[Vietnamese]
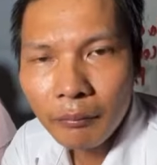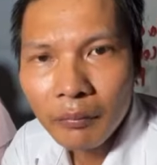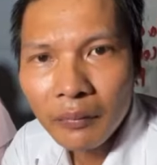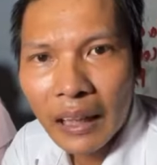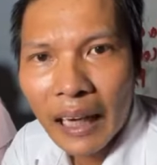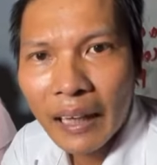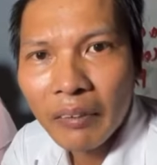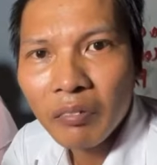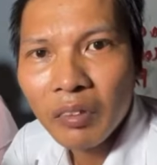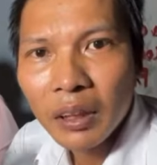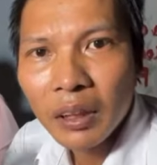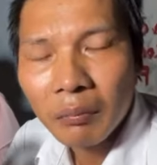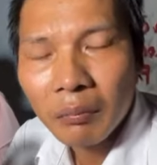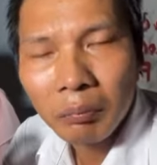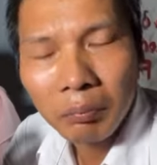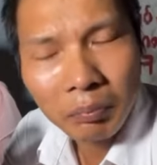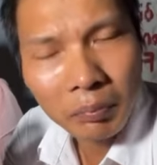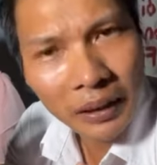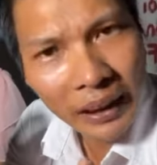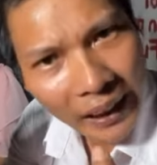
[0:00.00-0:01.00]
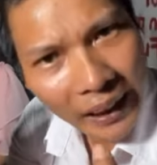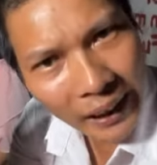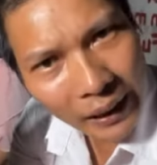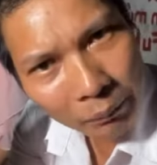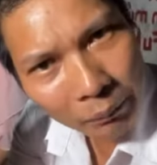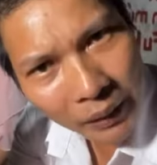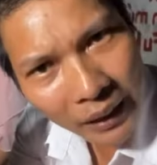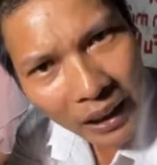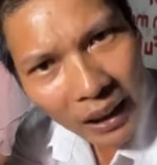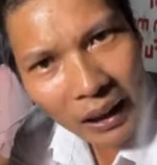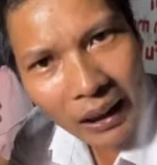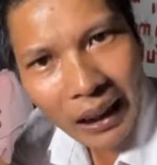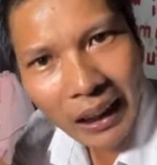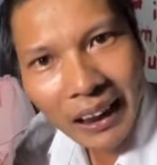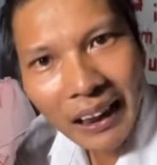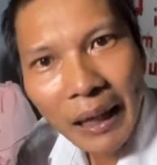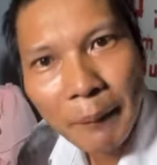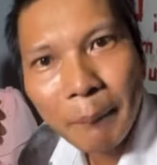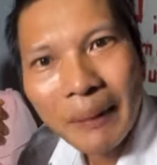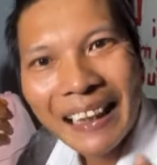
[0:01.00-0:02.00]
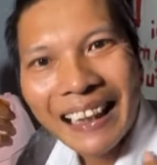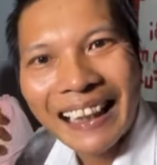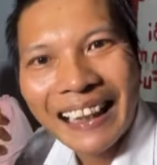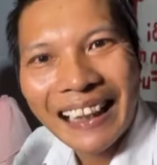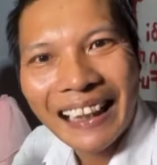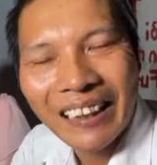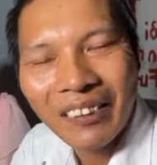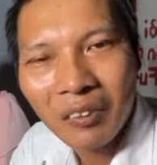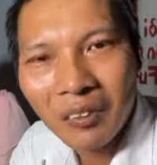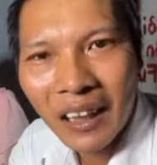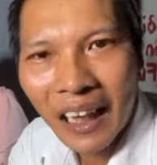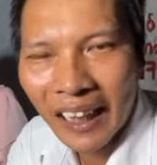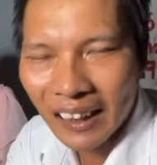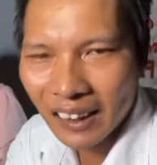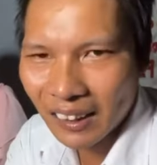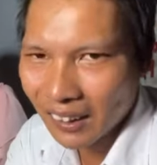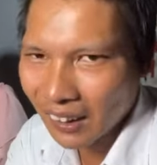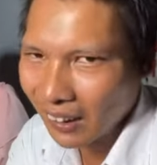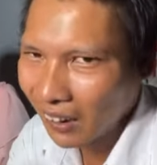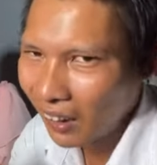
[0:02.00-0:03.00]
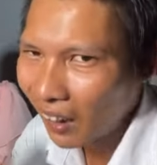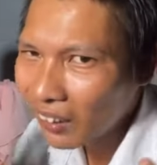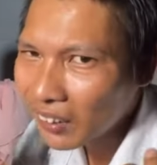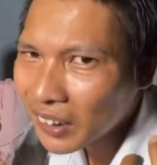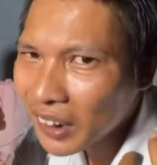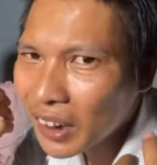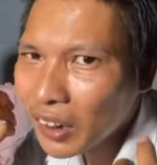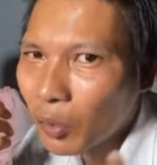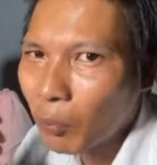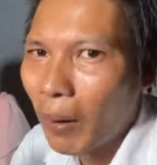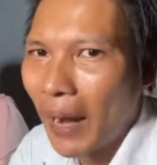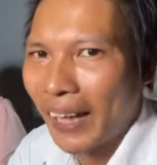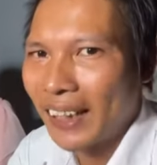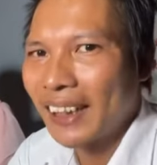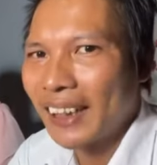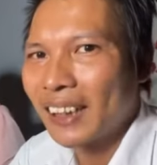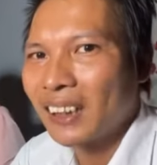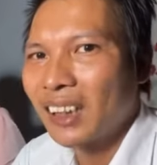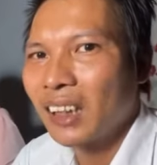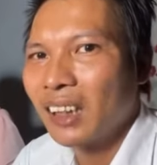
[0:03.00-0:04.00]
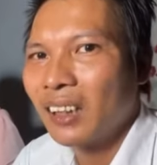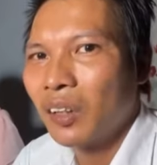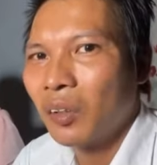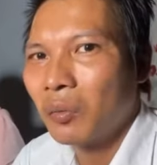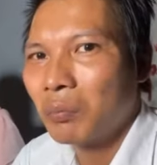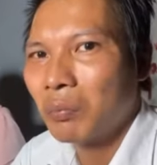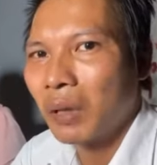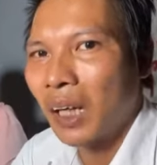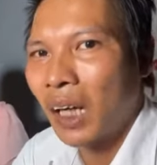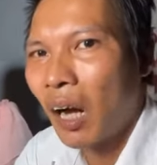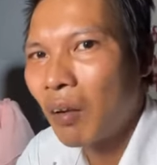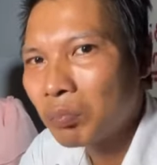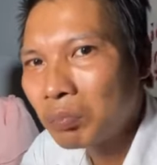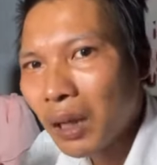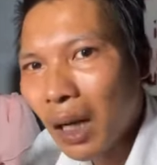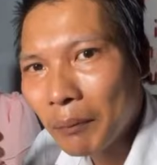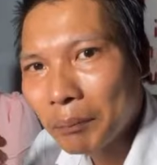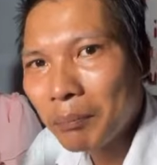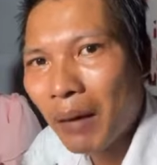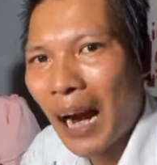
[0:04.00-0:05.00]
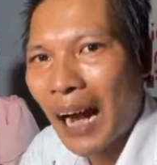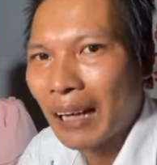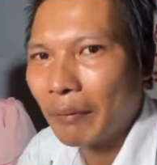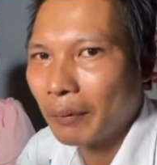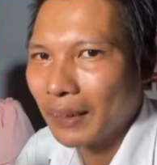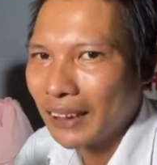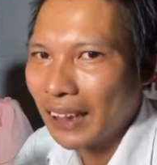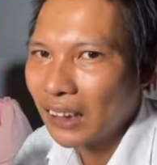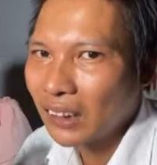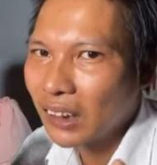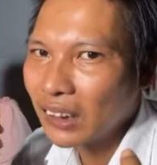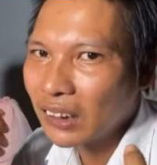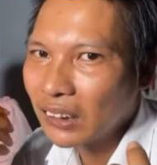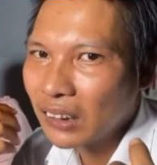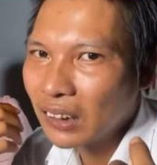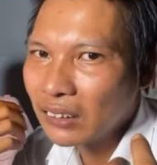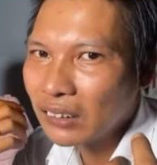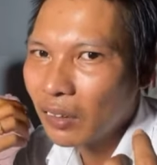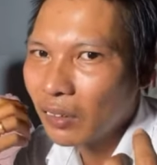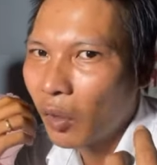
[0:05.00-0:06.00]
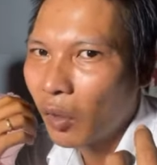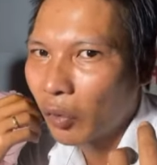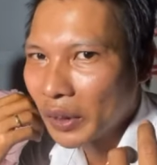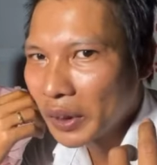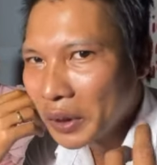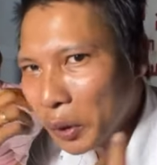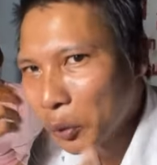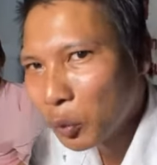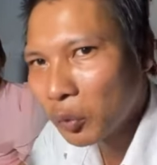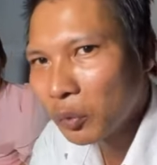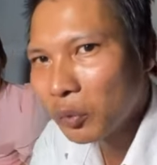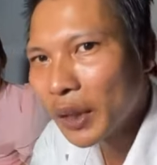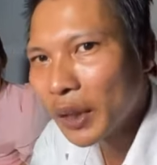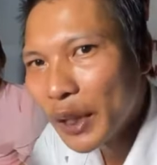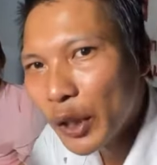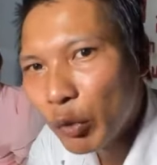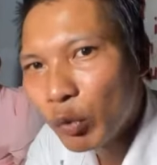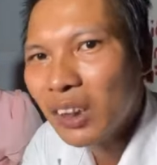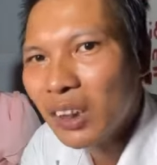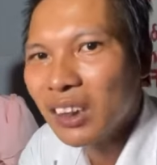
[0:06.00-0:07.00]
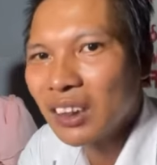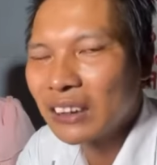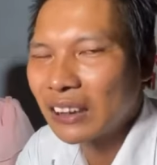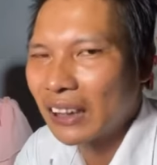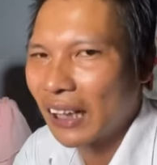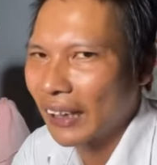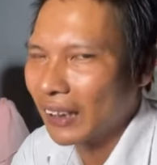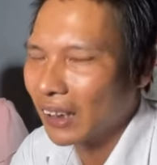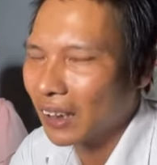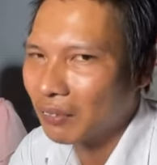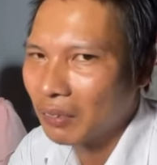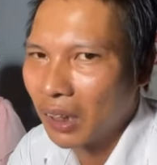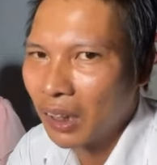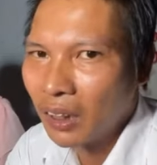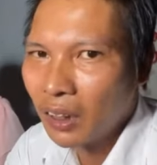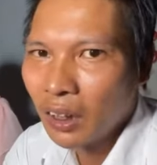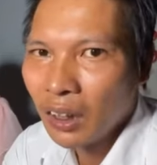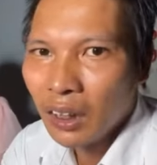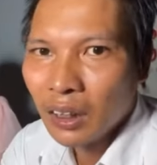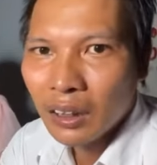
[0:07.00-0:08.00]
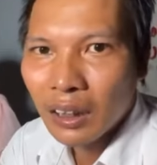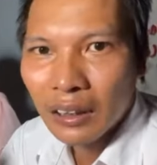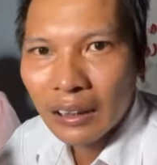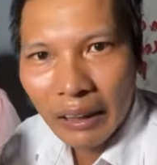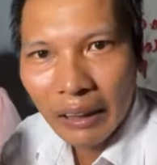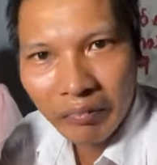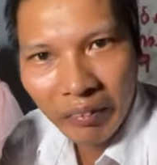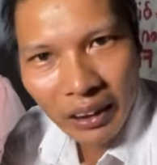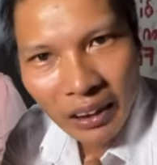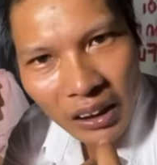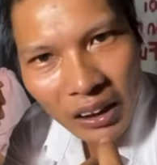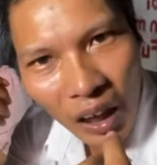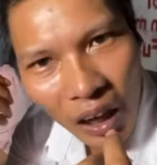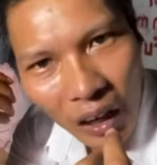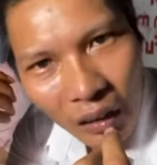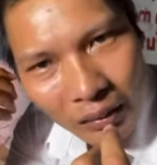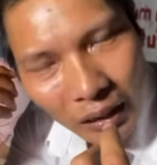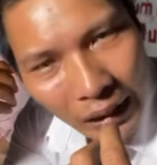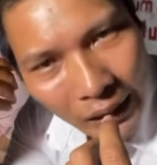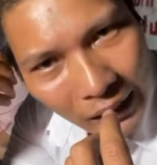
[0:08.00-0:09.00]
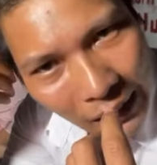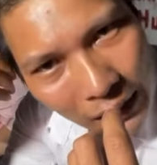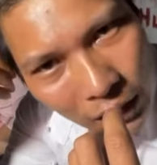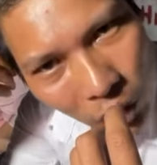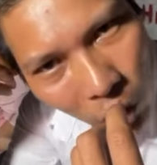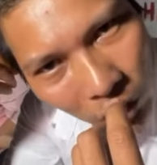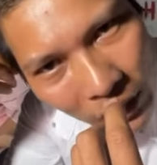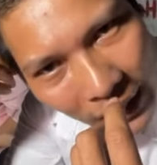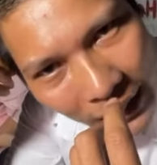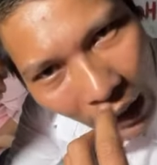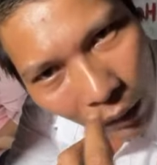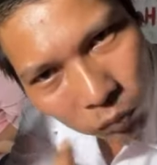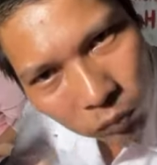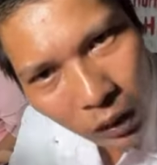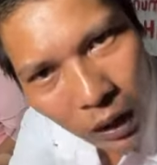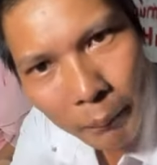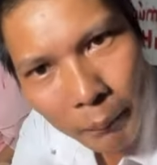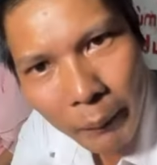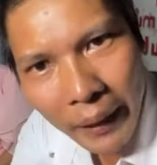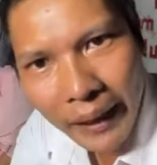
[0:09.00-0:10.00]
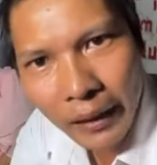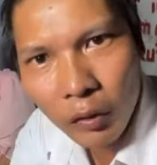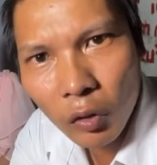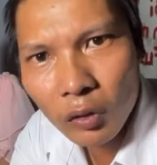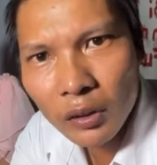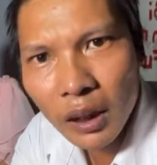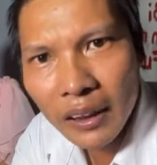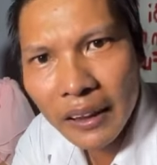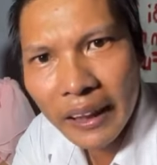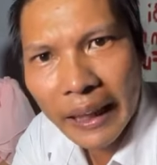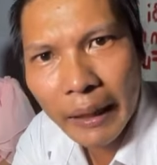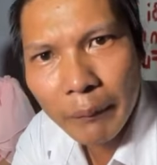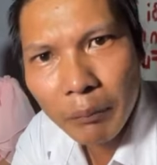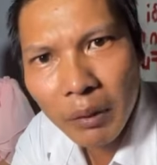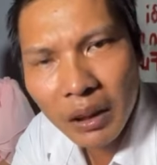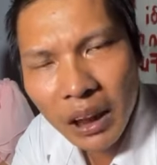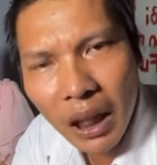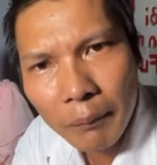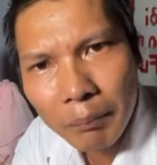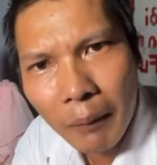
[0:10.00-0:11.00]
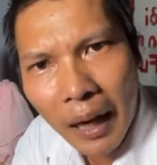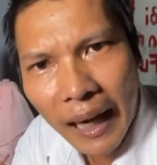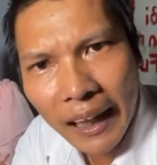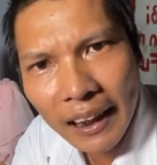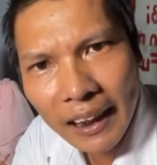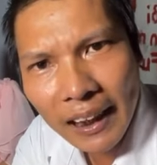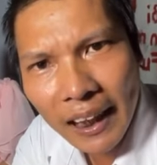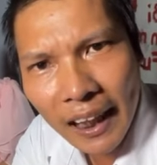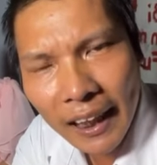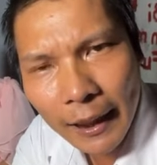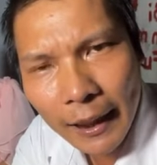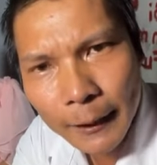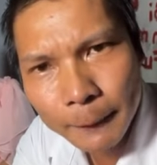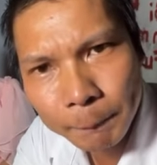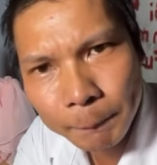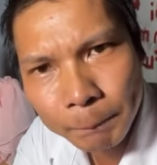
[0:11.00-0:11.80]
tại vì các em biết cái, cái bề của thầy thì rất nhiều bạn nhắn tin luôn mà không nộp bài mà nhắn tin cứ cứ đòi yêu yêu đương với thầy không à nên thầy phải cho thầy thầy vô thầy đọc comment của những cái em mà nộp bài cho thầy á